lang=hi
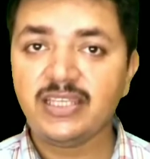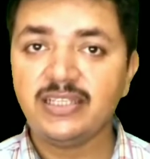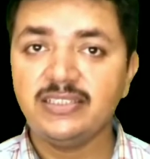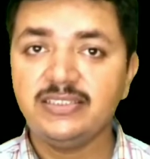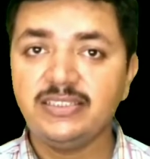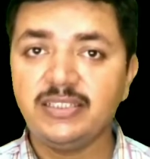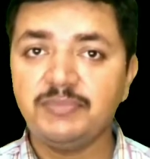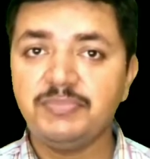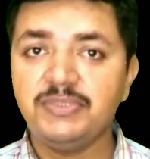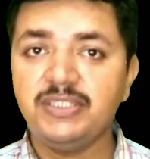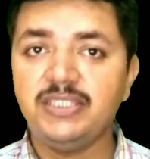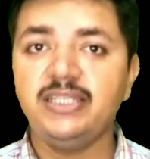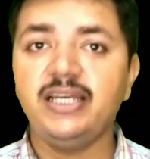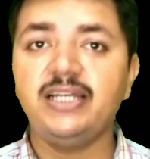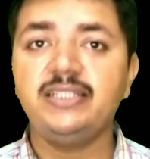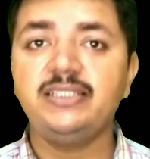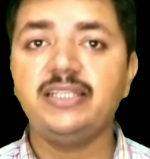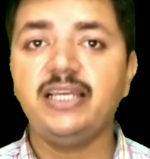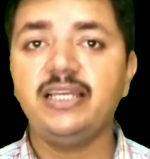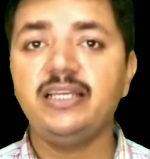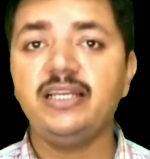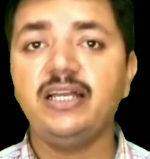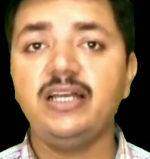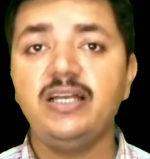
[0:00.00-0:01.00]
जब दिया
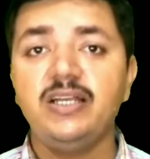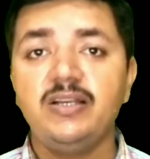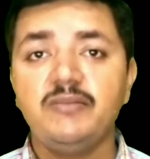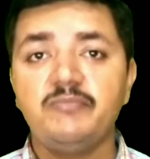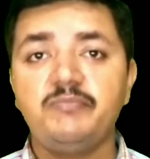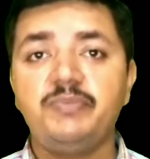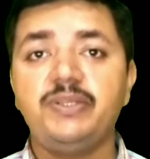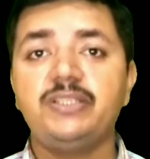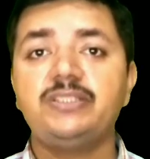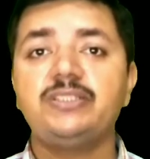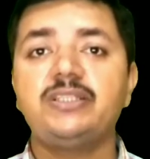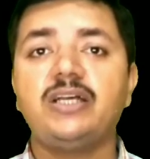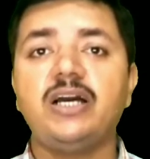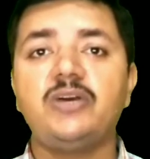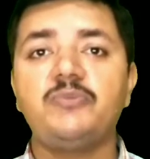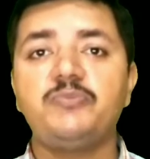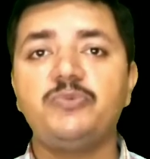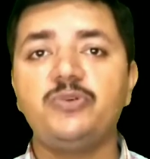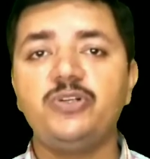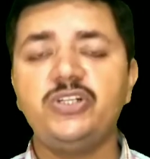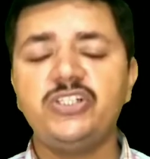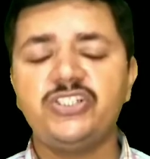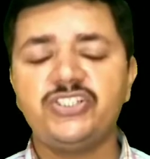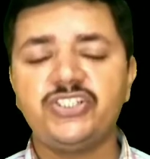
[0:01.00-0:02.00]
जाएगा प्लस
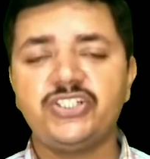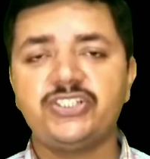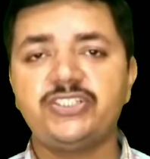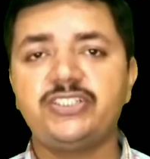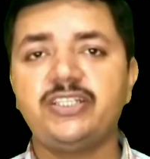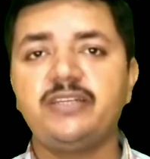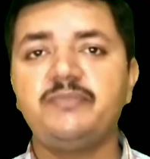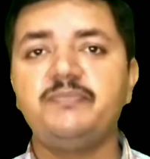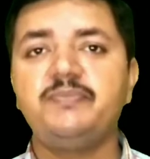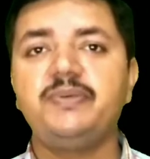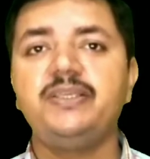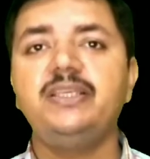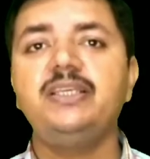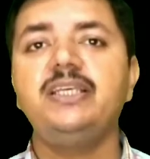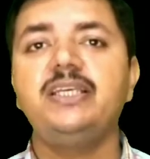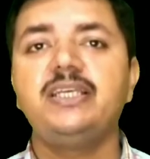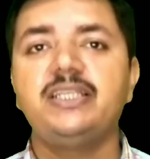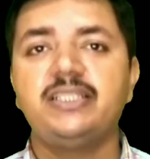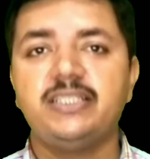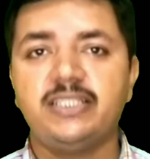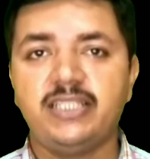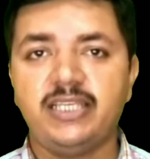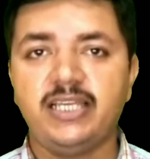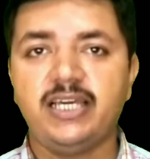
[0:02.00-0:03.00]
कारपोरेट सेक्टर भी
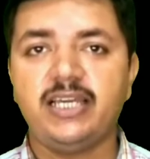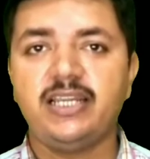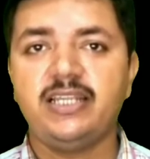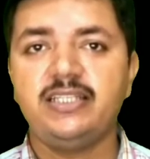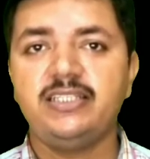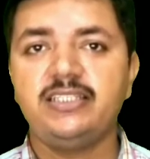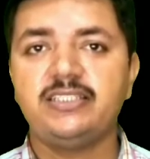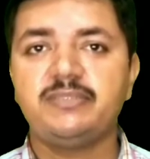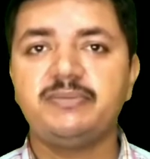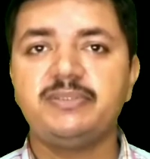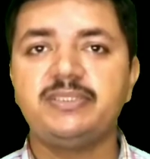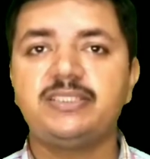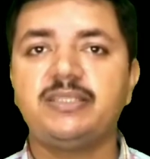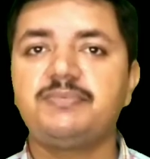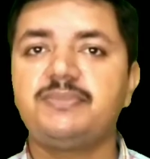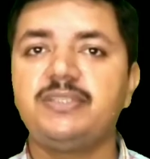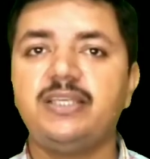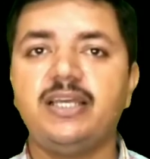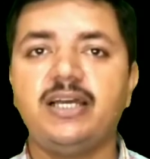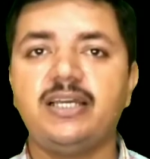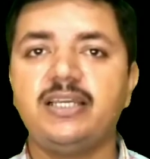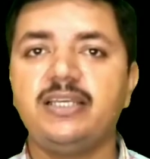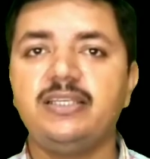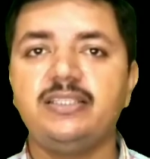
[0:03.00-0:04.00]
तैयार है जिसमें
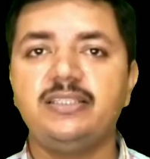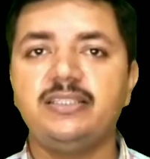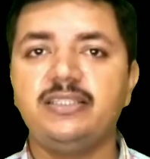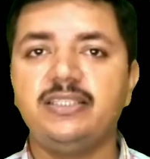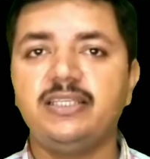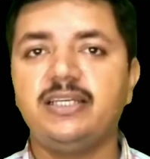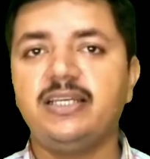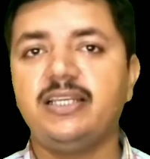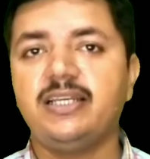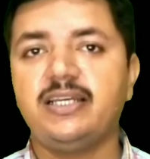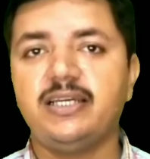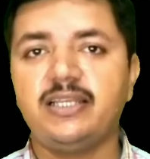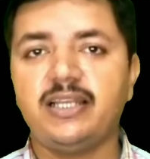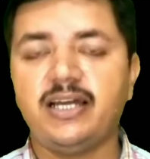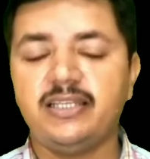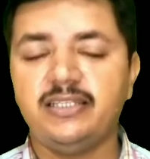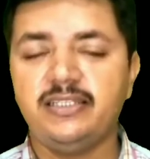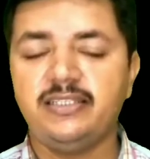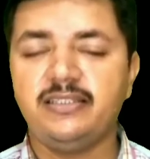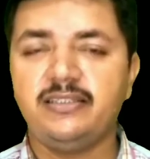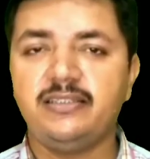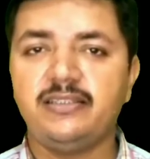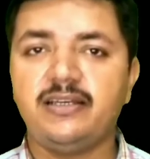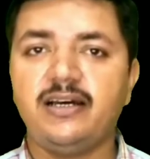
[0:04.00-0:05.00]
सबसे आगे निकलकर
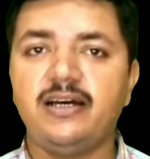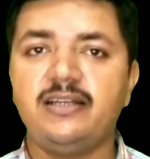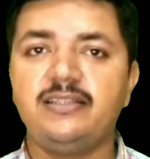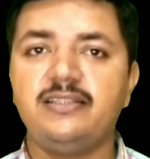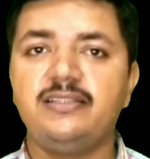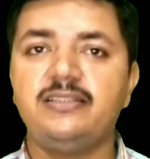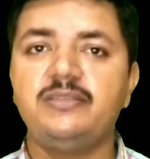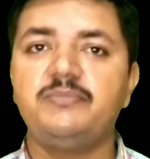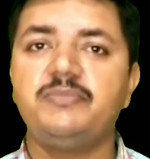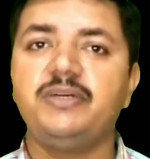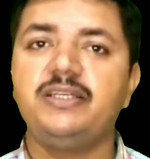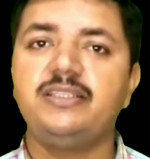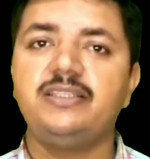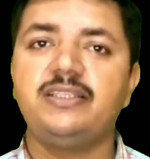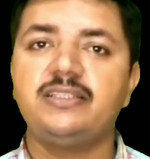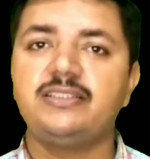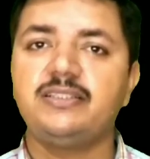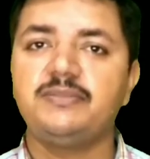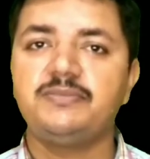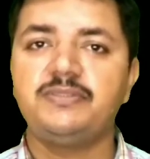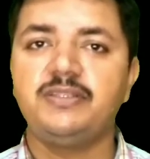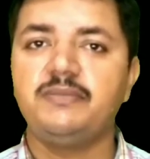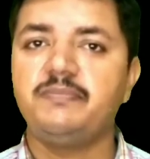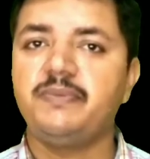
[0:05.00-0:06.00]
आनंद आनंद महिंद्रा
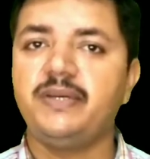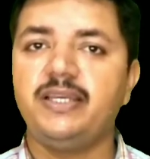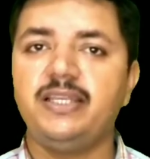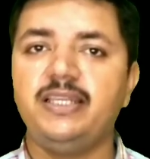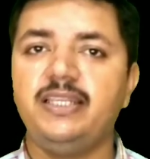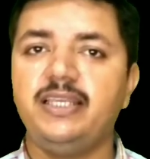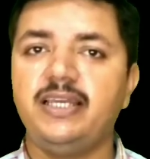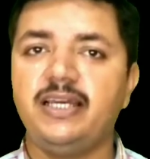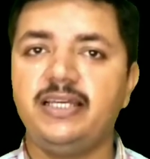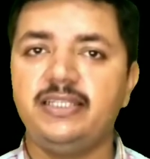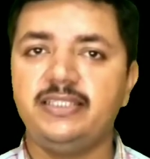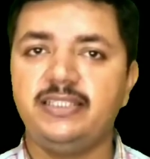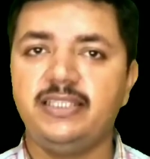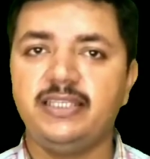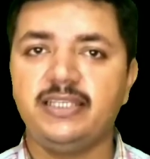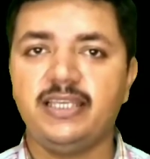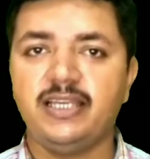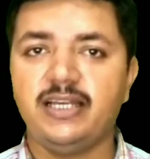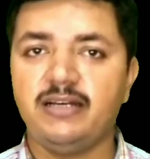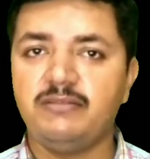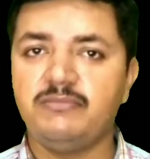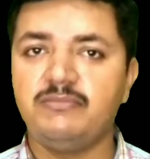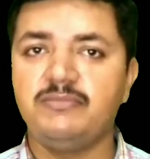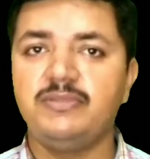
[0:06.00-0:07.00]
सबसे पहले आए थे
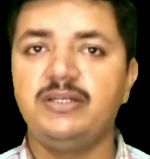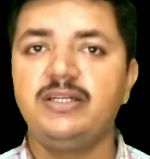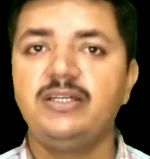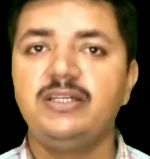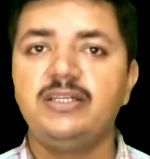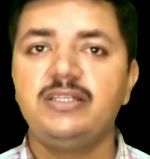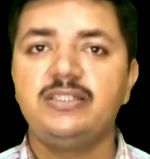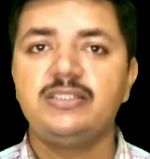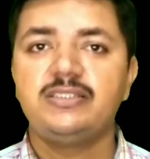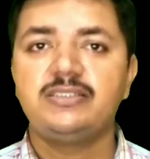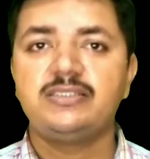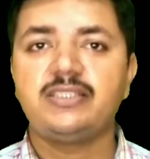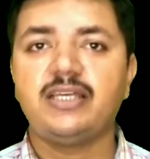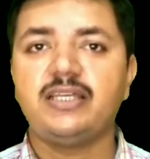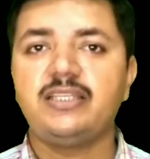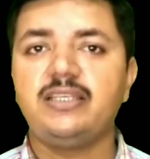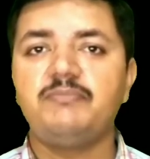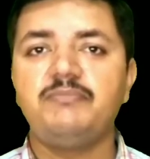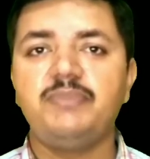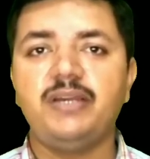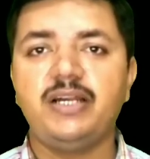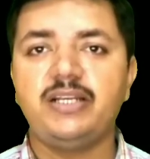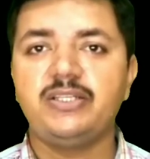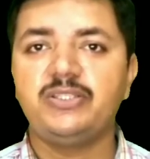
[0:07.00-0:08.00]
कि हम सारे
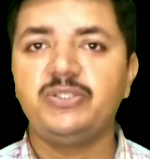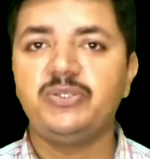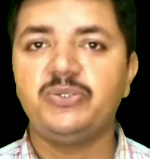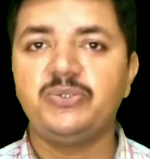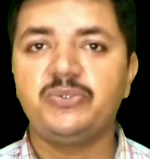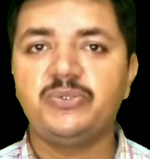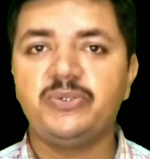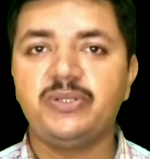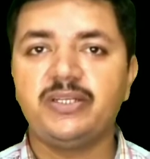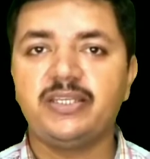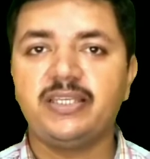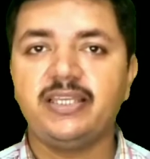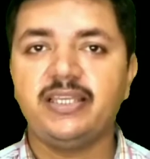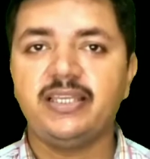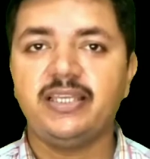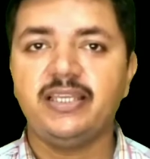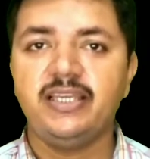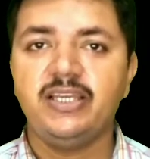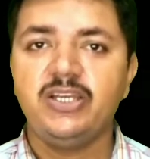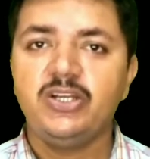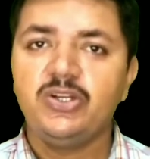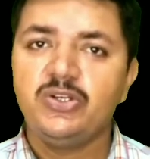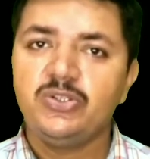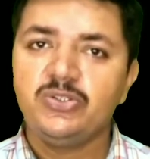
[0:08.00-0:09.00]
अभ्यर्थियों को
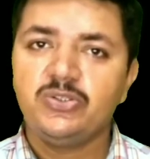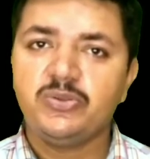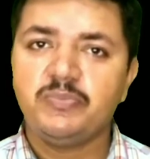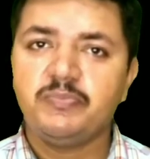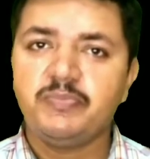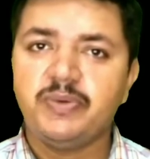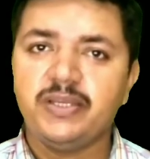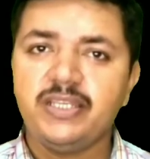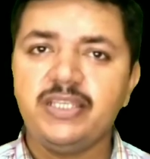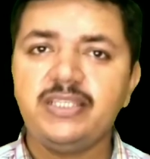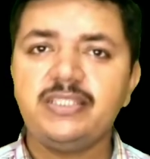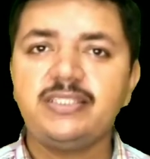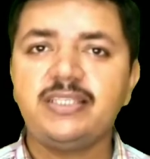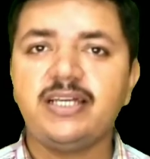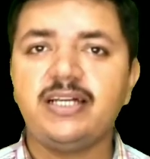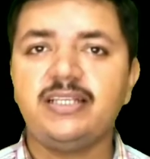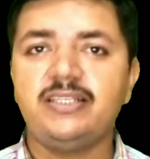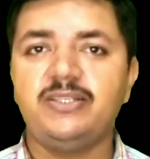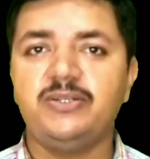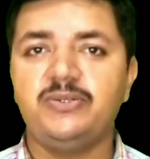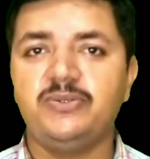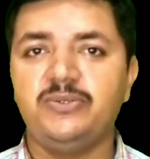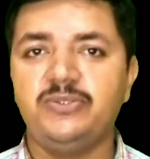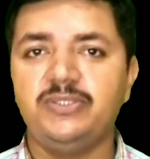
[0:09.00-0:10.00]
रखेंगे तो
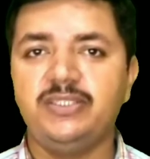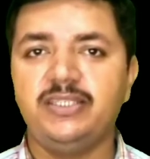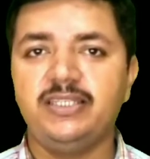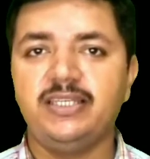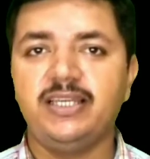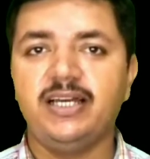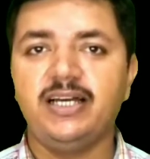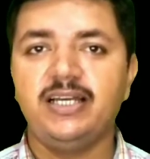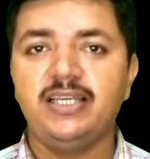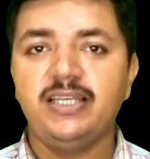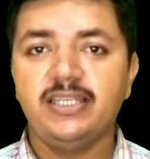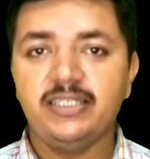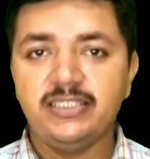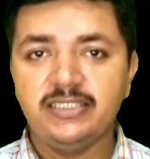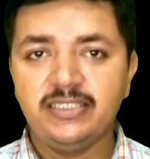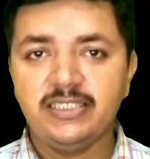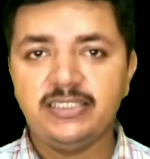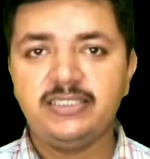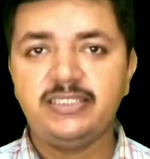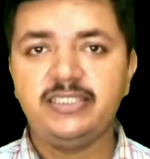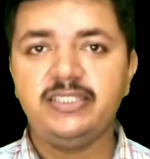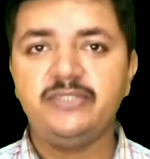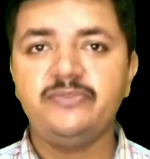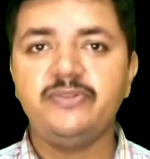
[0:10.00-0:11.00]
परेशान न होइएगा ये
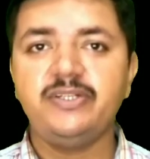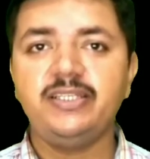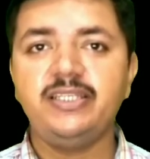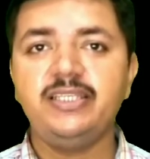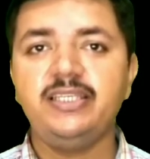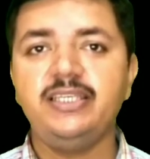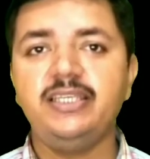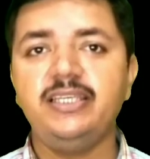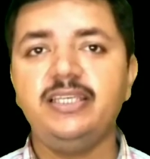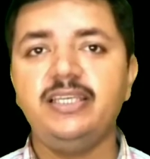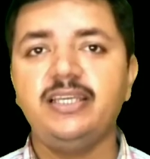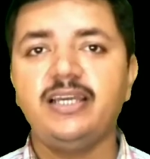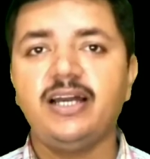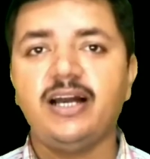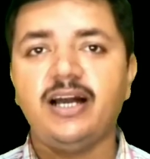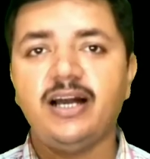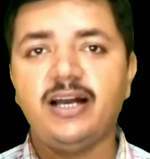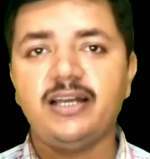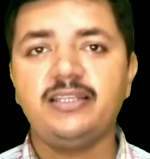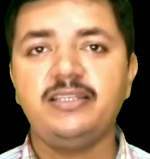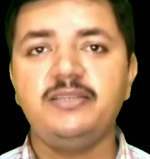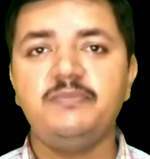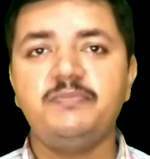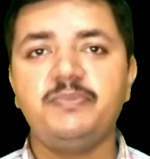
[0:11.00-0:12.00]
जीवन ही
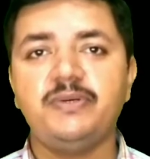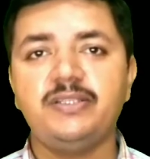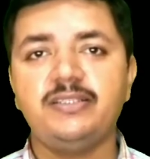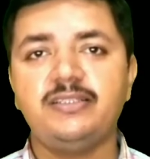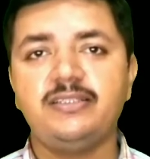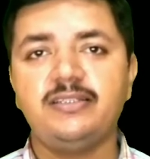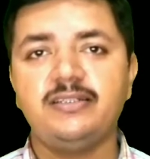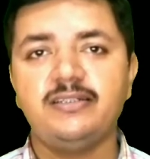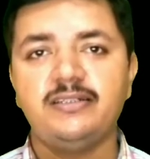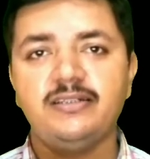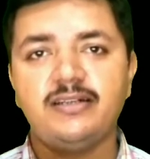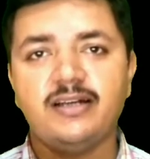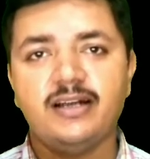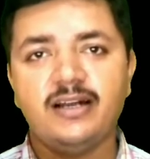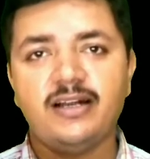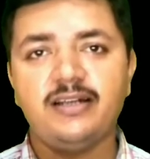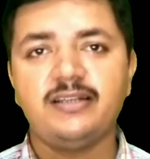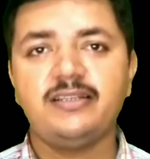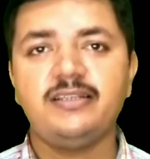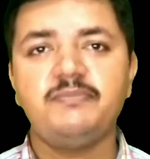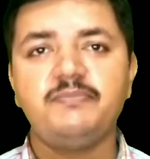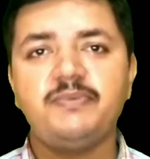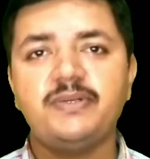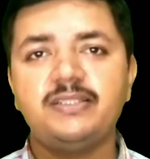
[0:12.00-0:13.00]
अग्निपथ
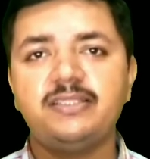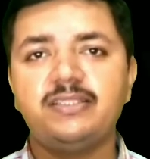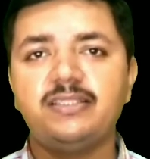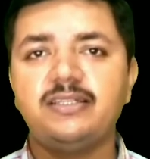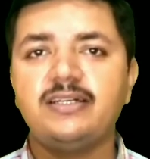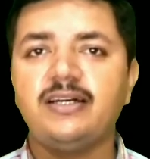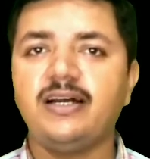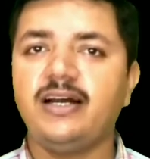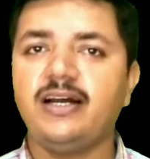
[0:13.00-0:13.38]
अग्निपथ